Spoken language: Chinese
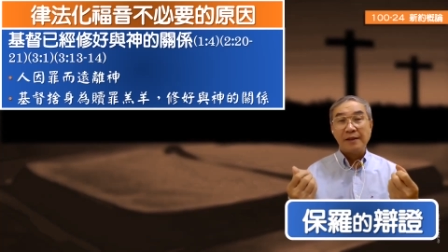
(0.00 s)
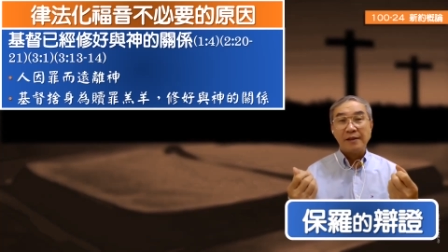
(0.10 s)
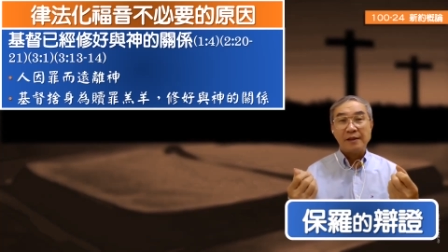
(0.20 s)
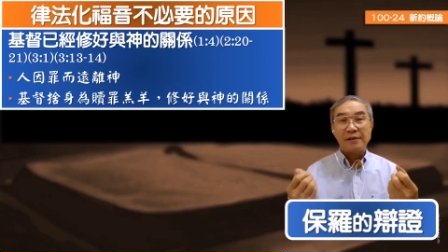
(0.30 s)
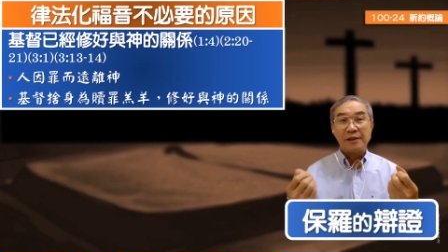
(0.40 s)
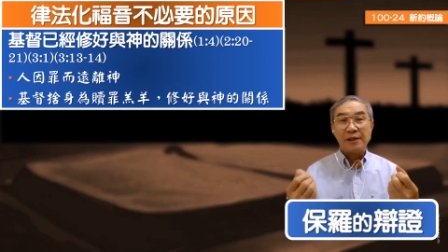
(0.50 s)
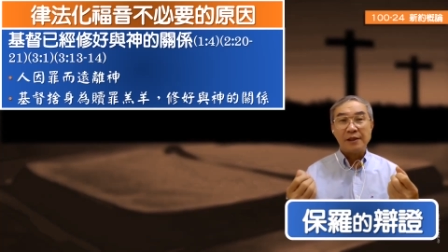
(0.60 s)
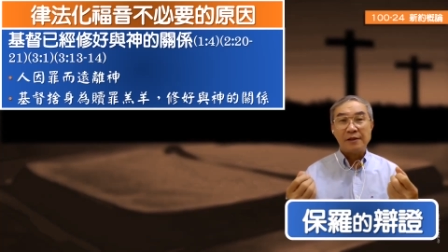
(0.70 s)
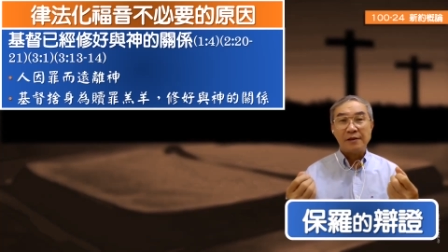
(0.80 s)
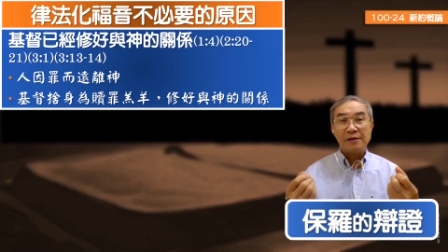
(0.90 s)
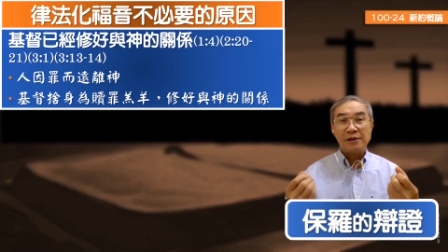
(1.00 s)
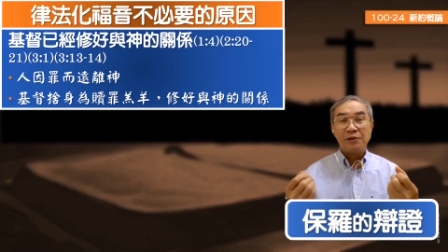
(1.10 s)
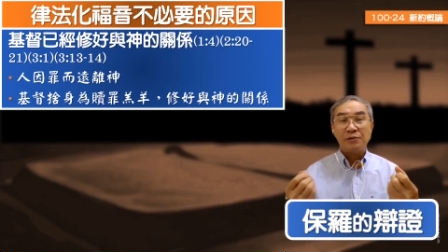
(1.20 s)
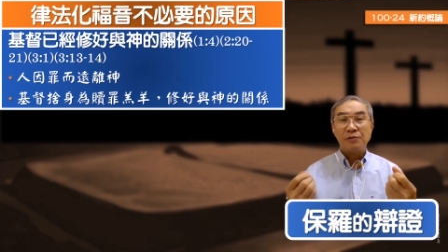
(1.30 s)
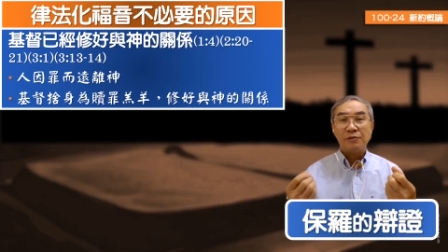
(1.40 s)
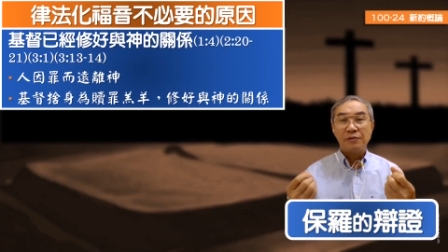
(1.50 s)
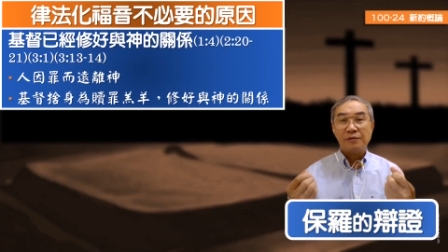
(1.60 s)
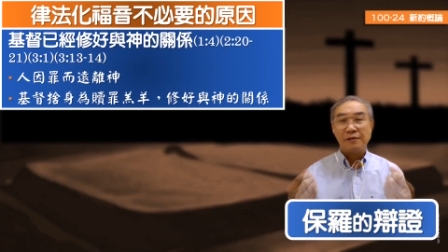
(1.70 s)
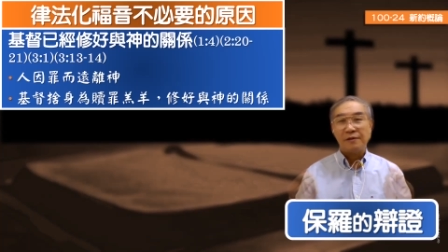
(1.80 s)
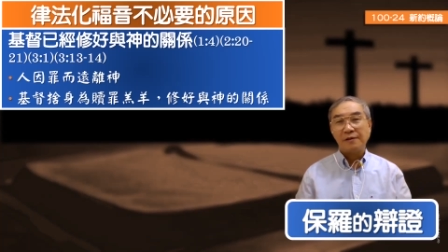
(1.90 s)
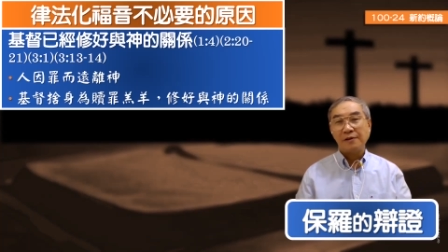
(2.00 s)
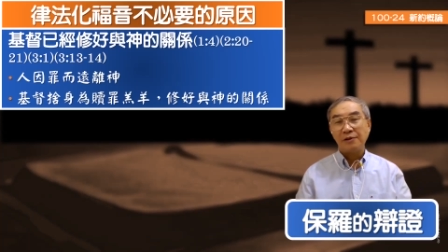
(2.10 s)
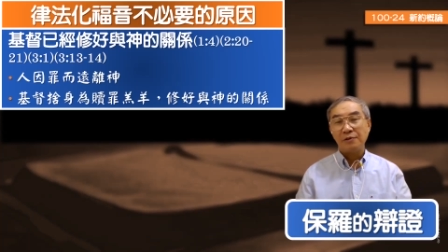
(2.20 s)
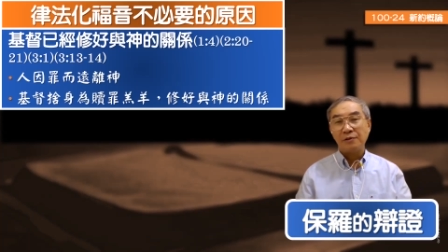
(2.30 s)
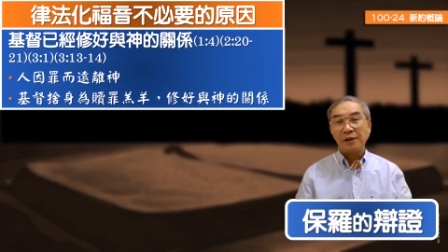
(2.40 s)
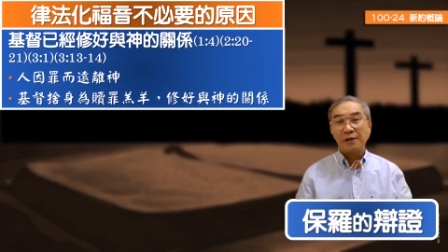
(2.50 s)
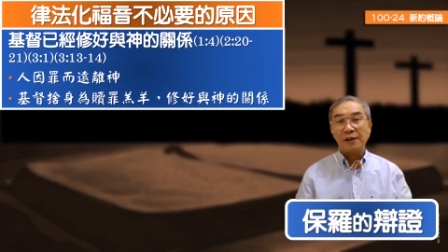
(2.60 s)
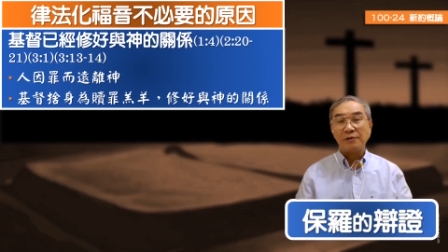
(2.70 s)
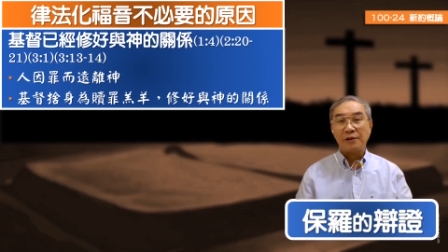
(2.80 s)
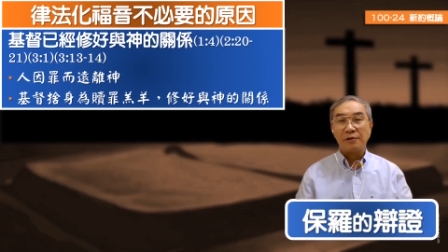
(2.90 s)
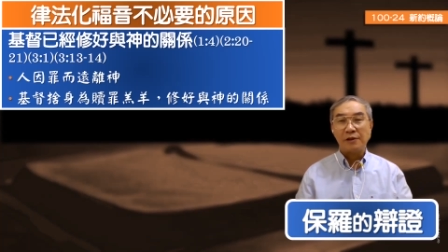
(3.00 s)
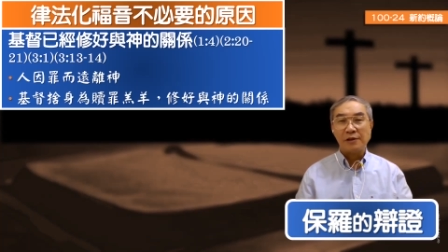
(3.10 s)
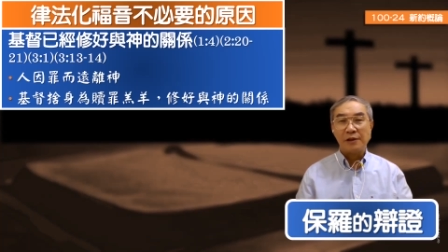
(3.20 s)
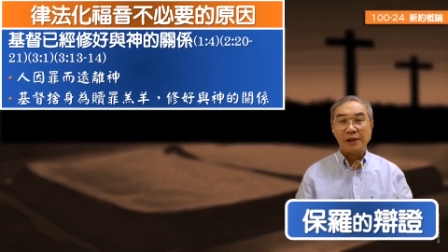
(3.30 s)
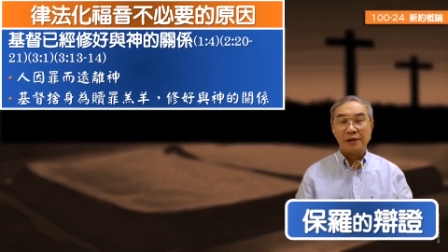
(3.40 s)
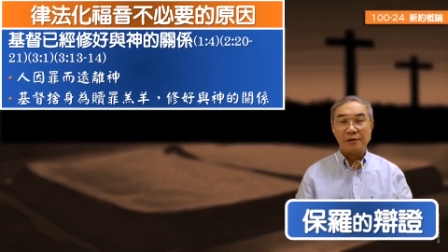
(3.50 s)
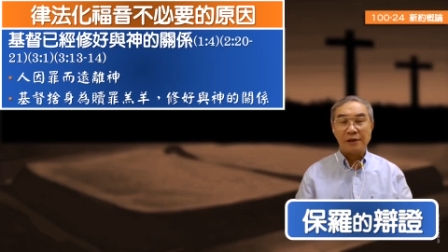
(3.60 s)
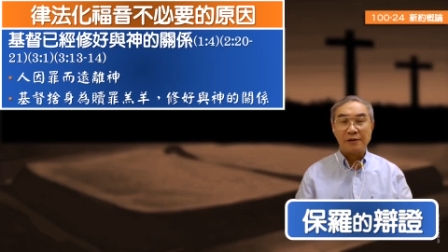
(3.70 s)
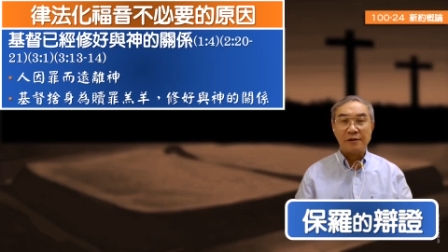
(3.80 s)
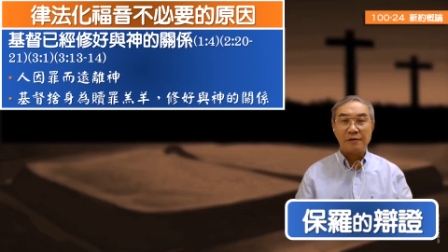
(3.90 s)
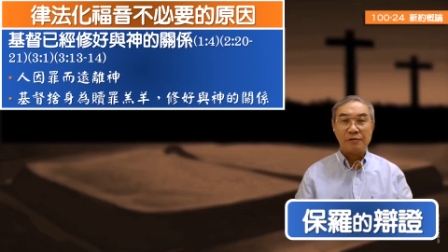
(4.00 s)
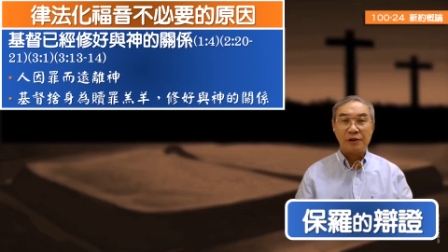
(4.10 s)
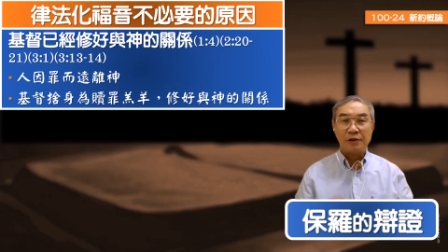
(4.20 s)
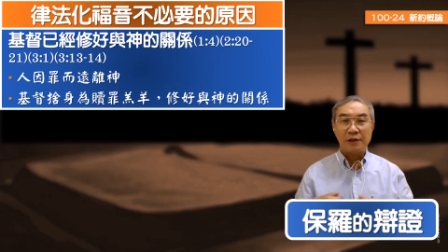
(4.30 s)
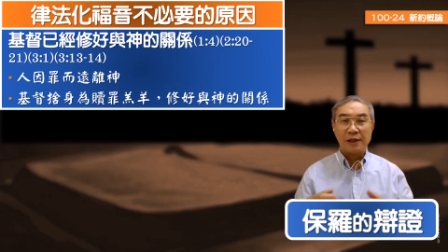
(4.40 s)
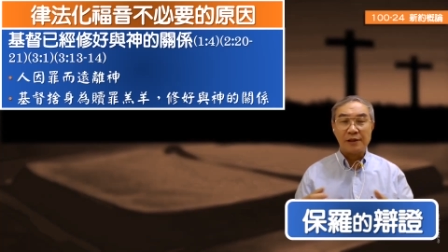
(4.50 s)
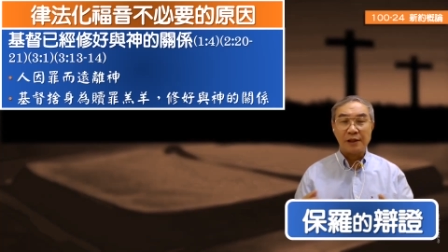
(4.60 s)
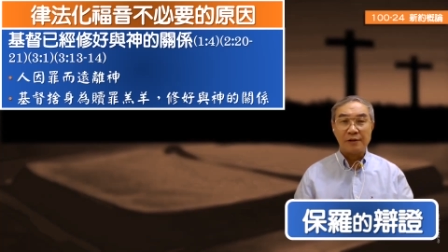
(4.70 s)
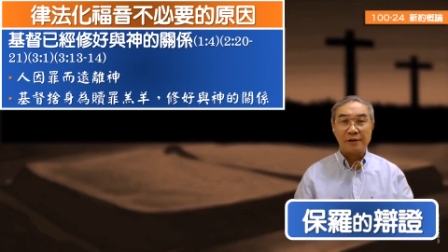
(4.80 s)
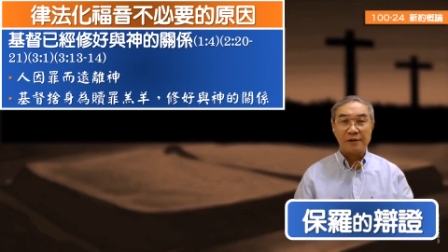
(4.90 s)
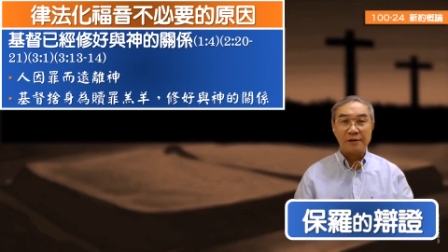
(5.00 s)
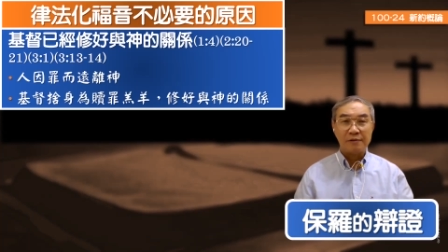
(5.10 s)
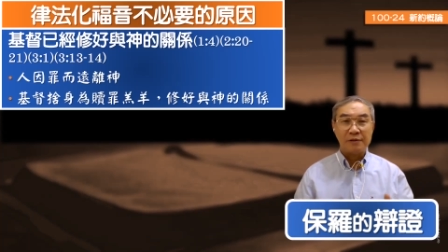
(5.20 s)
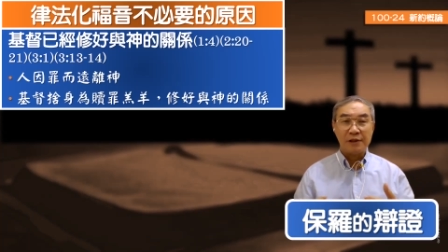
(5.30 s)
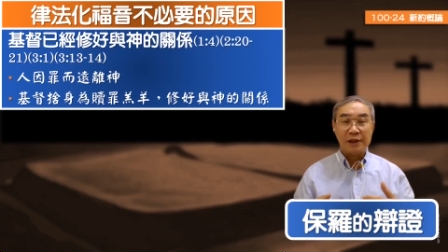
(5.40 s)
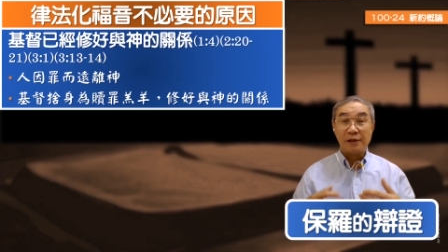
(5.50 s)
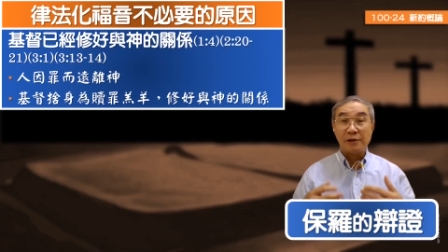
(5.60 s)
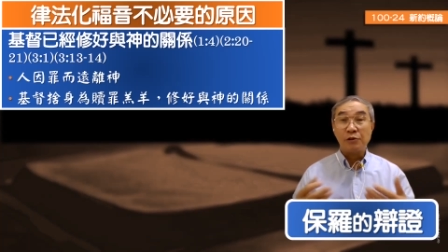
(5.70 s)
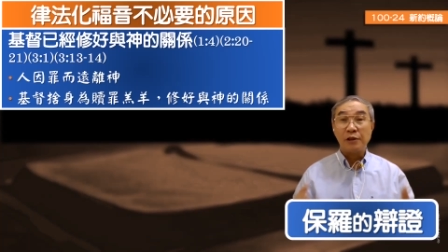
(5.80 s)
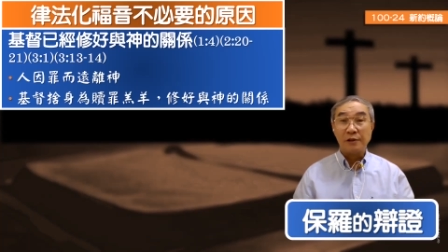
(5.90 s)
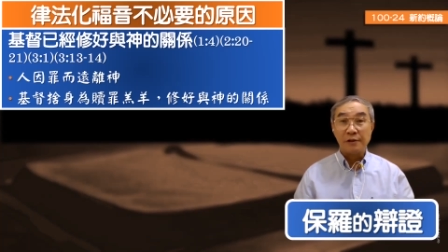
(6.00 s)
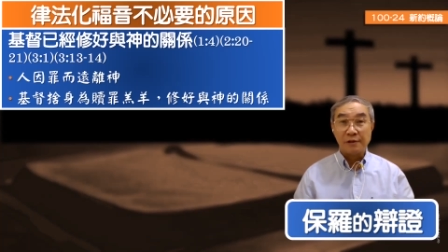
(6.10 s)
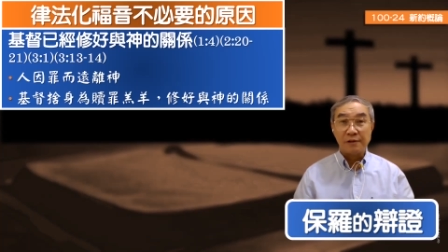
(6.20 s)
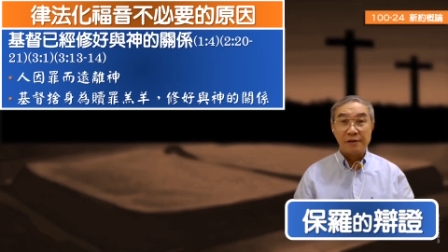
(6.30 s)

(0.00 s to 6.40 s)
但是现在呢，基督，基督啊，道成肉身，降临人世，为大家而死，为人的罪而死。